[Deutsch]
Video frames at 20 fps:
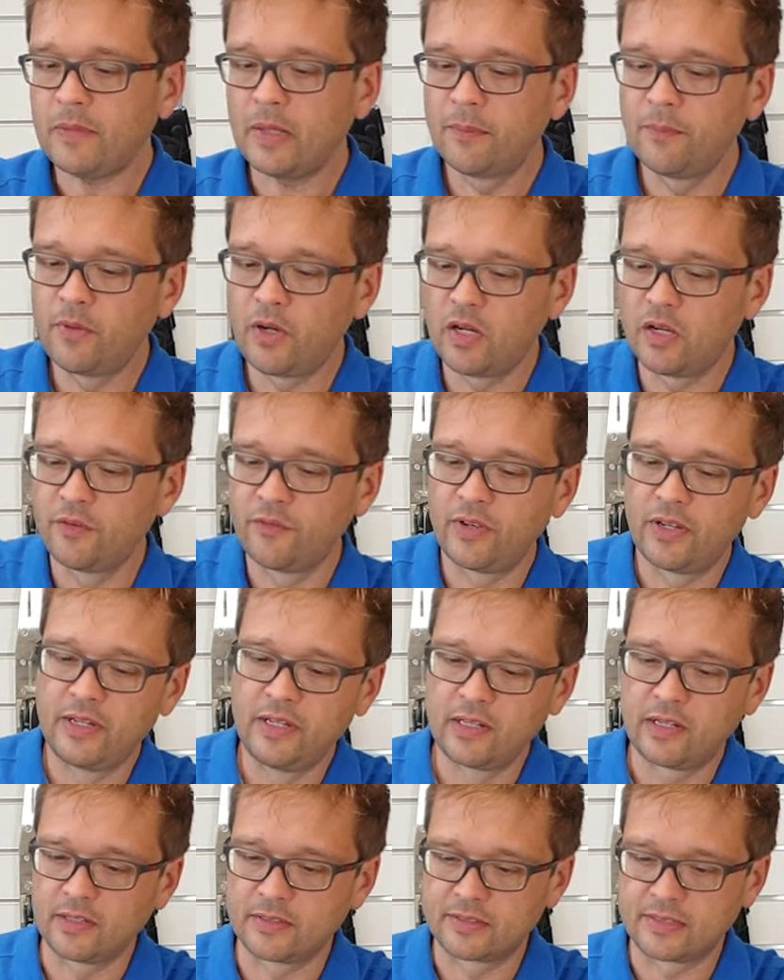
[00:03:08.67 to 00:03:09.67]
machen wir
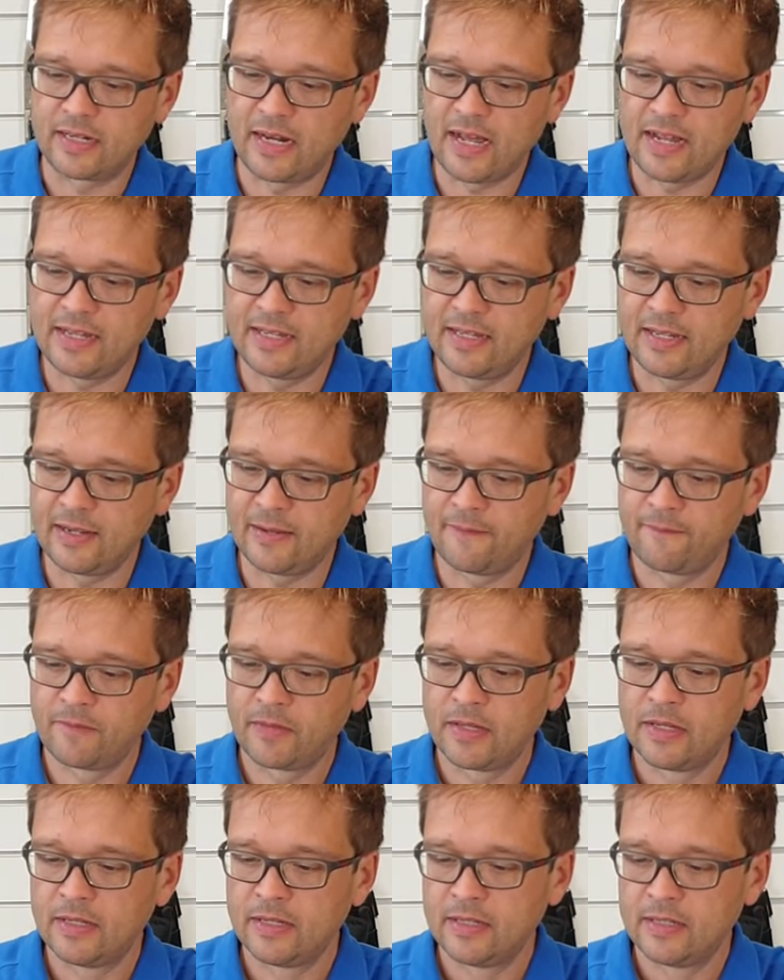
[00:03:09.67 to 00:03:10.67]
hier das gleiche,
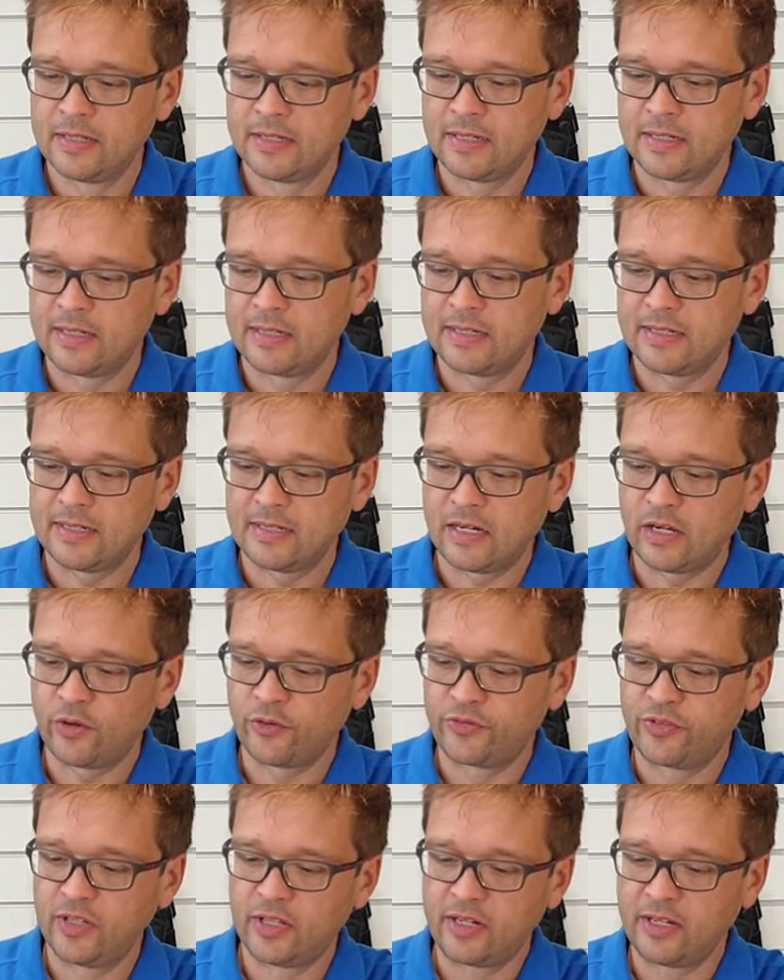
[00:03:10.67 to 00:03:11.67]

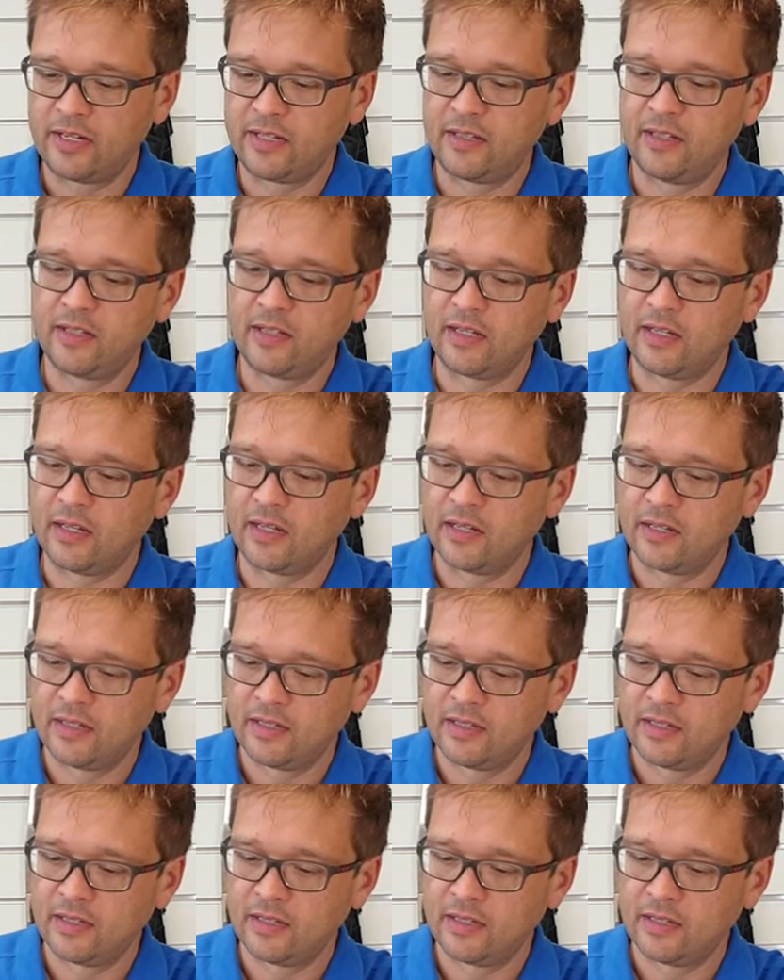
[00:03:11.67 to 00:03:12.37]
auf die richtige